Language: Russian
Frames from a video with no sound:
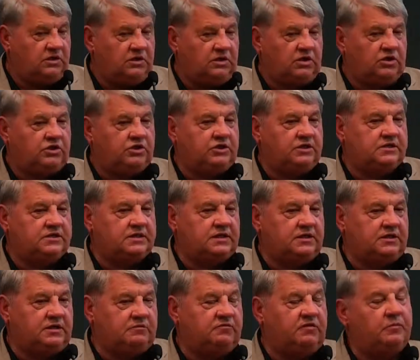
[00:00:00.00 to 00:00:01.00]
Идти за
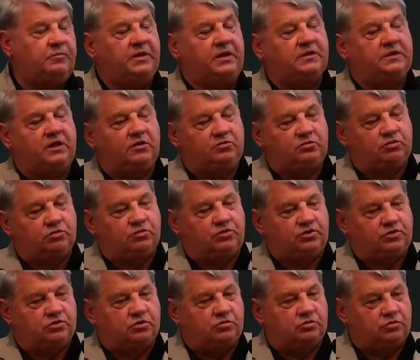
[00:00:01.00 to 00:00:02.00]
Ним, выполнять то,
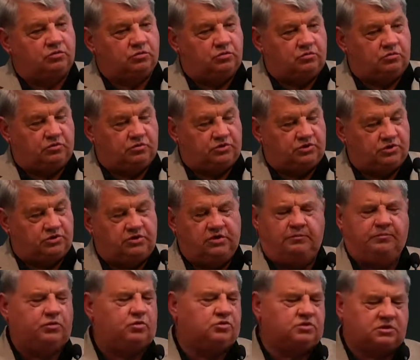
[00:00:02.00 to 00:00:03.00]
что Он хочет. Не
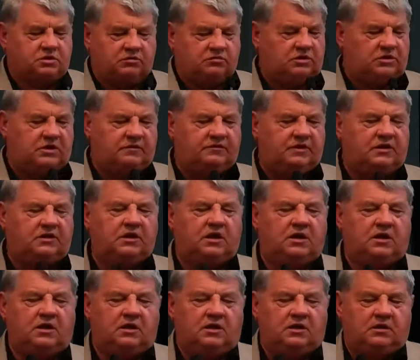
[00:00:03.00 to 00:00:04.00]
просто Он говорит,
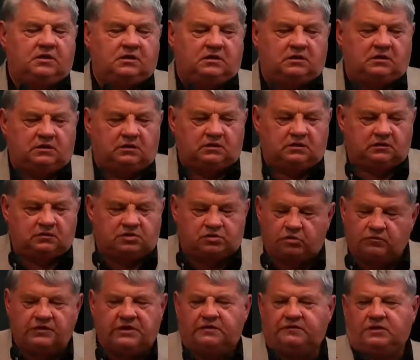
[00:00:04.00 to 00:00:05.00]
«Э,
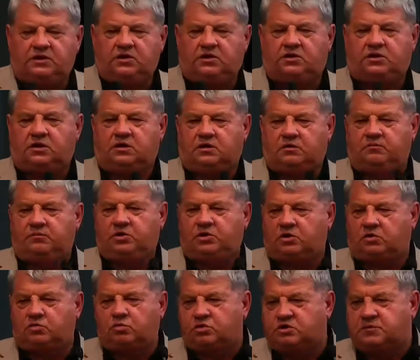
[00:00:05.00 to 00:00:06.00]
что вы говорите
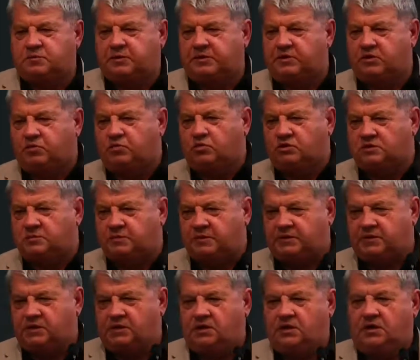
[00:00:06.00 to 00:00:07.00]
мне, Господи,
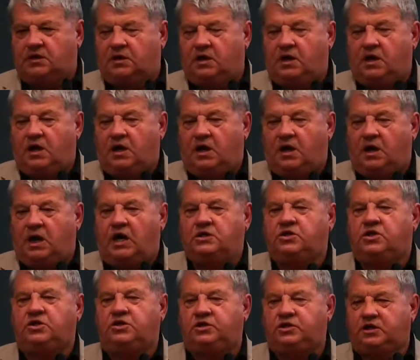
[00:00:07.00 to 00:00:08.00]
Господи, а
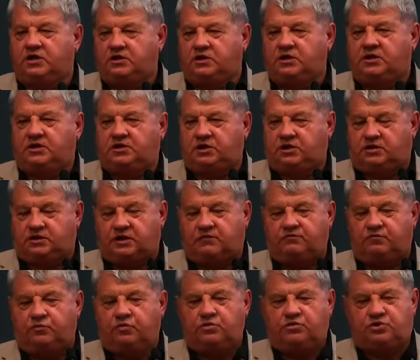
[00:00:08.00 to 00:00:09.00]
не делаете
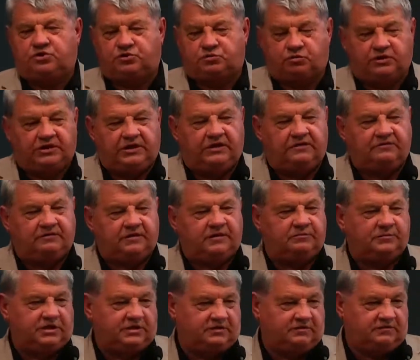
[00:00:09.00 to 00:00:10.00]
того, что я
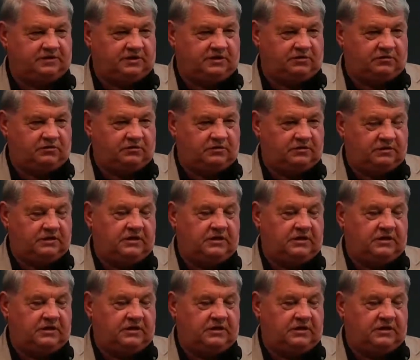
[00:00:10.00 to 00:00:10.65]
вам говорю.